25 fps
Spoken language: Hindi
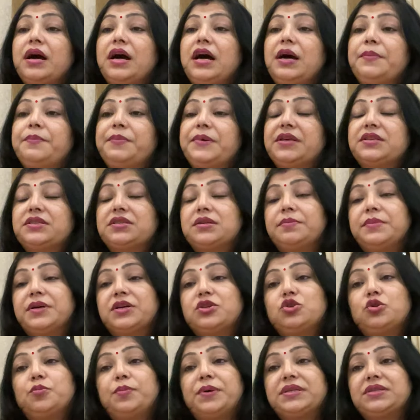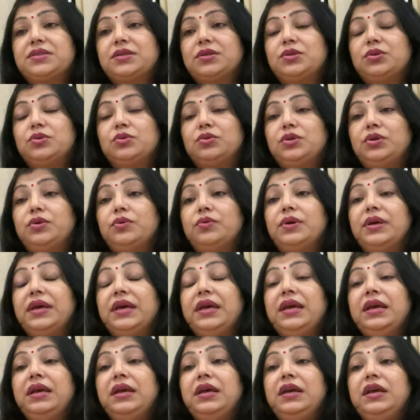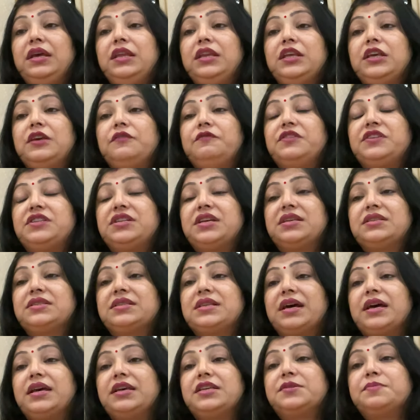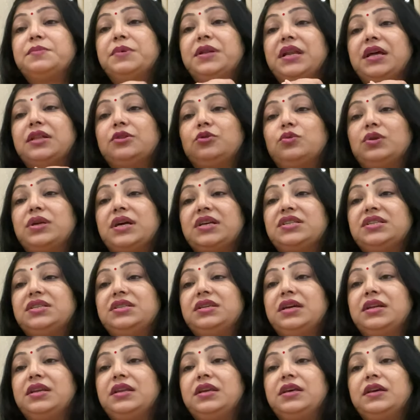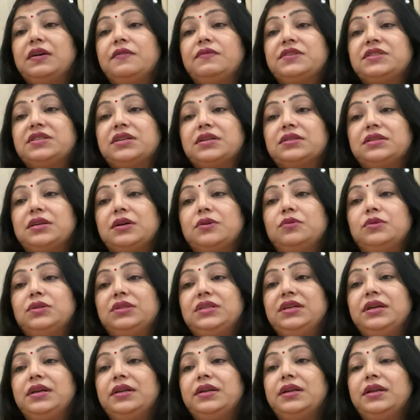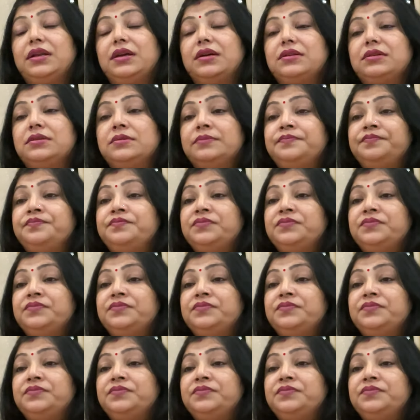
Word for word: आपके समक्ष उपस्थित होती हूँ इनकी विशेषता है इसमें ना तो राशि देखने की आवश्यकता होती है ना लग्न